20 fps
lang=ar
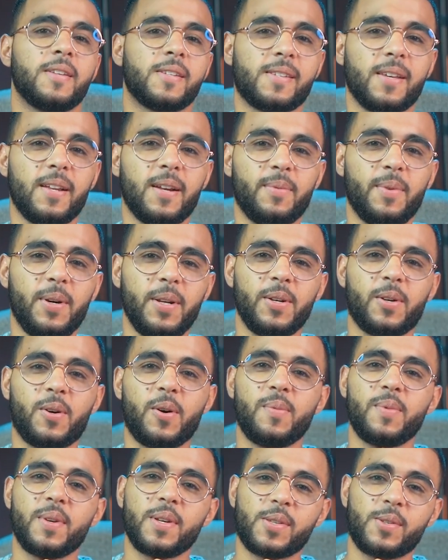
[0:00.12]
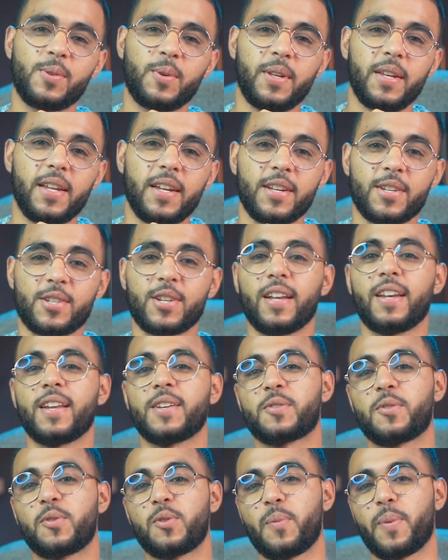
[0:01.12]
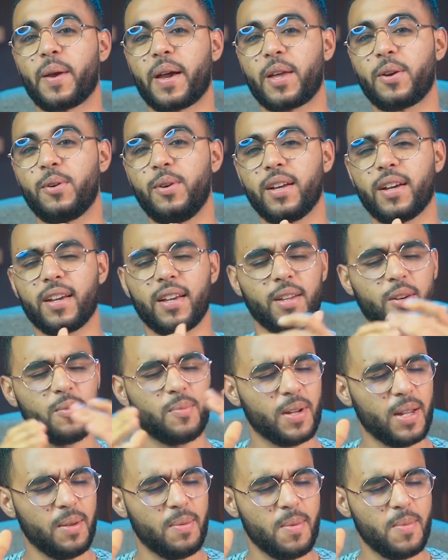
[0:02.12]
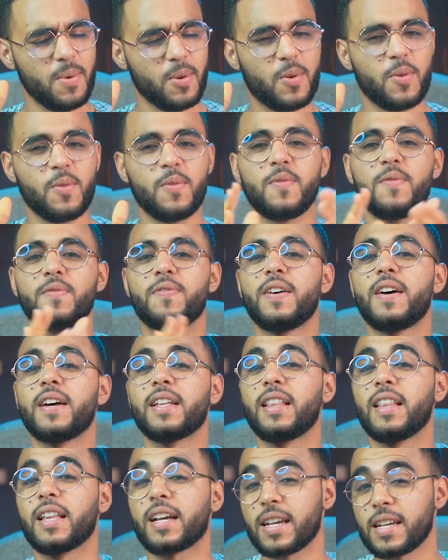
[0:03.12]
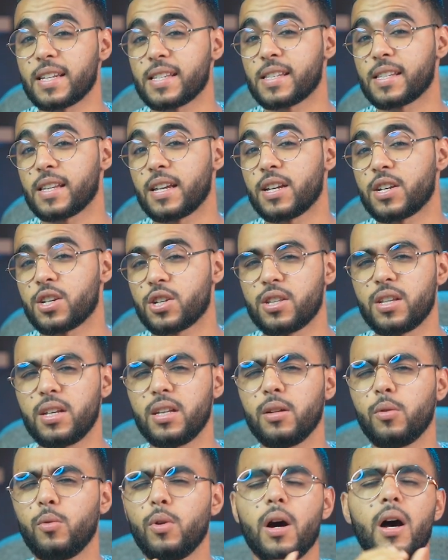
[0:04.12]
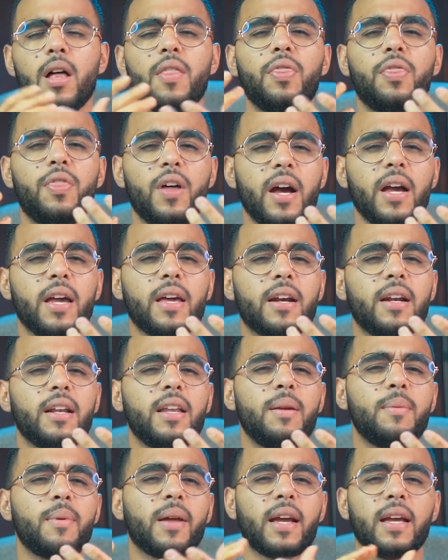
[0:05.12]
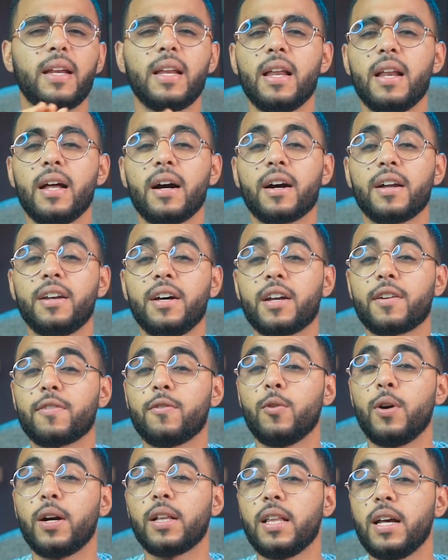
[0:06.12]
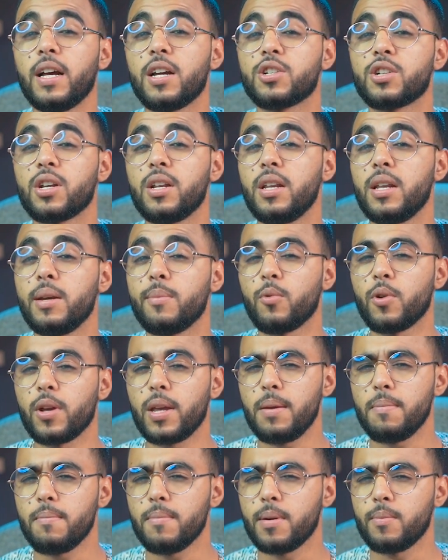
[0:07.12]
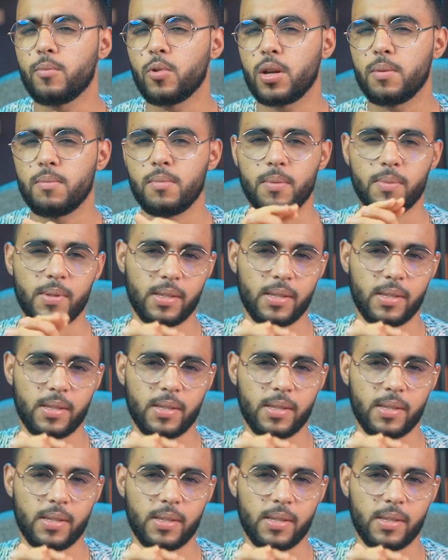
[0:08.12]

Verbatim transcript: السلام عليكم الناس زوينين ان شاء الله تكونوا بخير وعلى خير ومرحبا بكم في هذه القصه جديده ولا هذه الظاهره اللي من خلالها غنعرف واحد الحاجه اللي مهمه مهمه